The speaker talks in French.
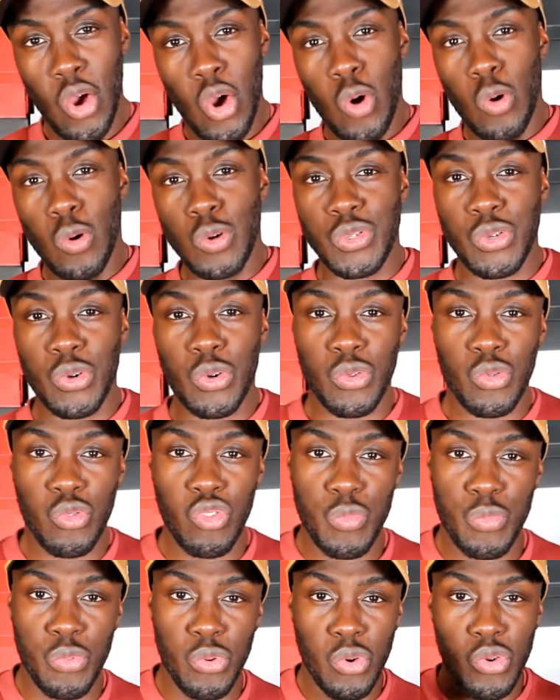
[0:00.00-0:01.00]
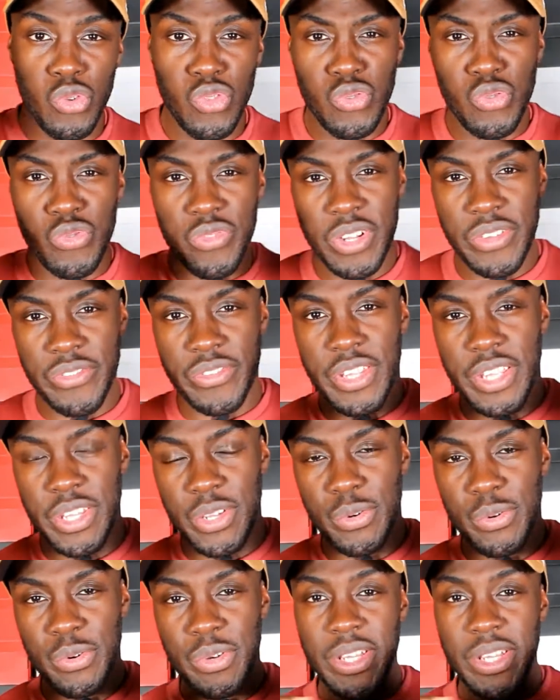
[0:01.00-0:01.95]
On se retrouve pour une nouvelle vidéo